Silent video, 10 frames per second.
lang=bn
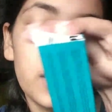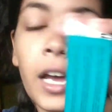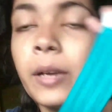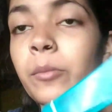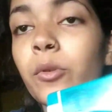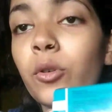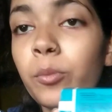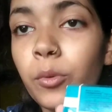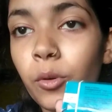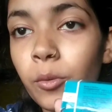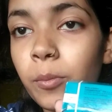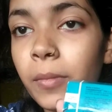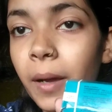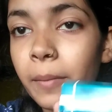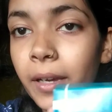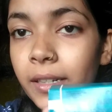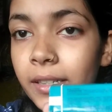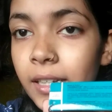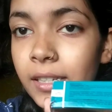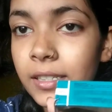থাইমোপ্রোব নামে
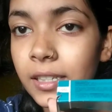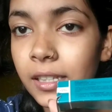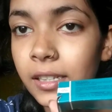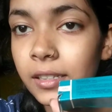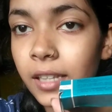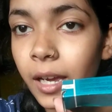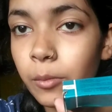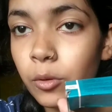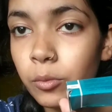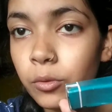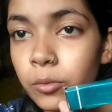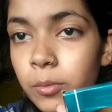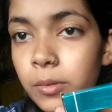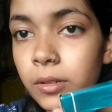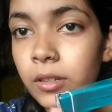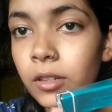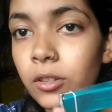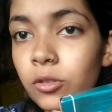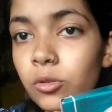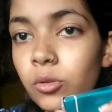একটা এই জেলি থাইমোপ্রোব
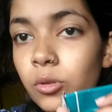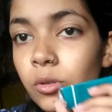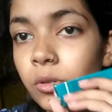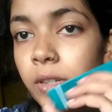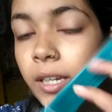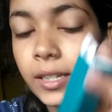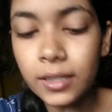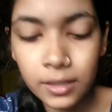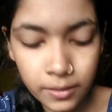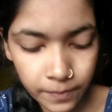তো এই